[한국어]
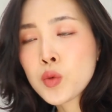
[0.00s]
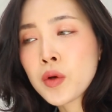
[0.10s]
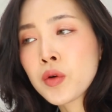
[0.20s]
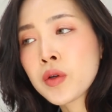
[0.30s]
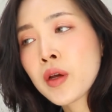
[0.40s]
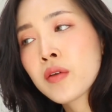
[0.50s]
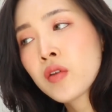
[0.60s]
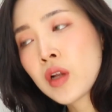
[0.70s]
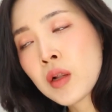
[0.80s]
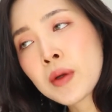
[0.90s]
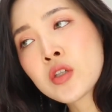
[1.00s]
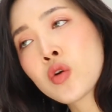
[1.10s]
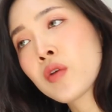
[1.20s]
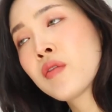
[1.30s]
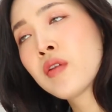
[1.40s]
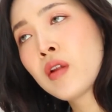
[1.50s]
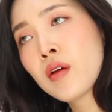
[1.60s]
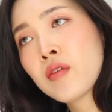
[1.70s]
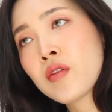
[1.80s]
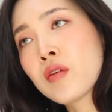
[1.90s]
좋아요. 그냥 일반적인
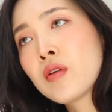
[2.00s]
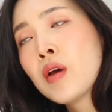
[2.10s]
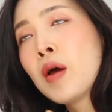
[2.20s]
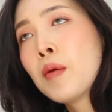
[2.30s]
슬랙스,